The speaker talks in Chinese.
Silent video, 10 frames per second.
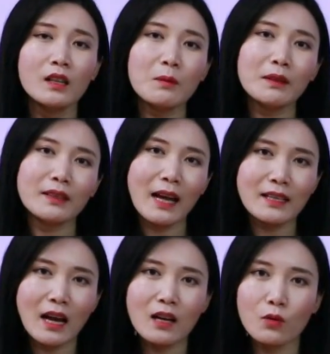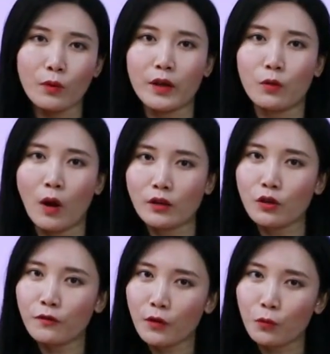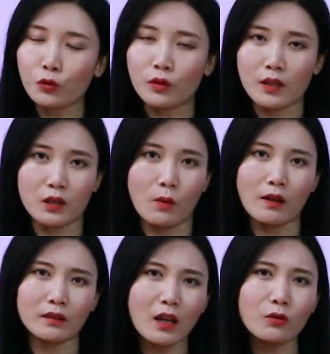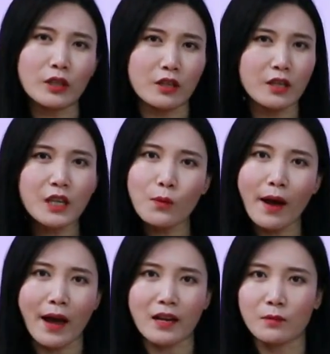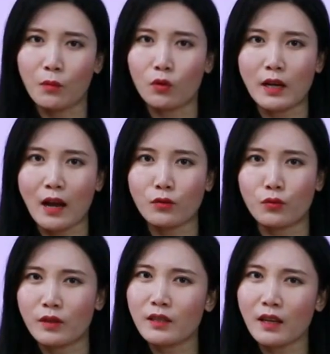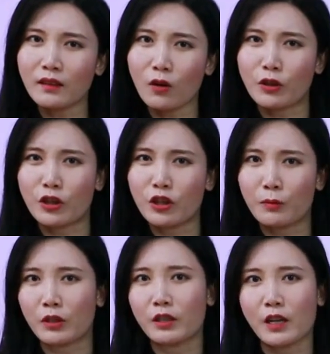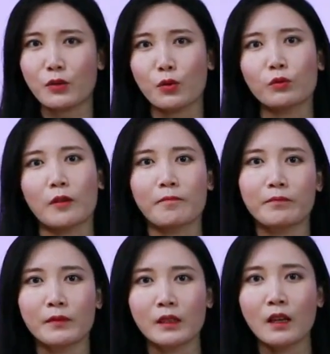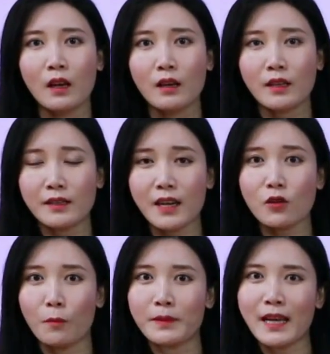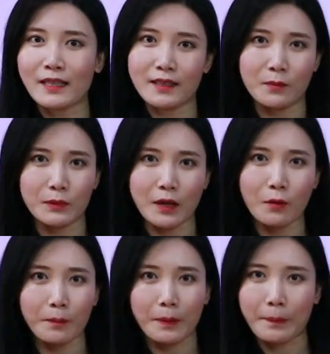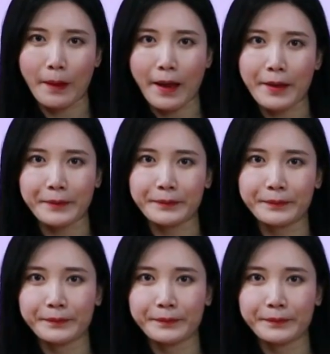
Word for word: 那么大家认为黄秀芬母女的死亡到底是意外还是谋杀？许金山到底是不是真凶呢？那今天就我们下期节目见了，拜拜。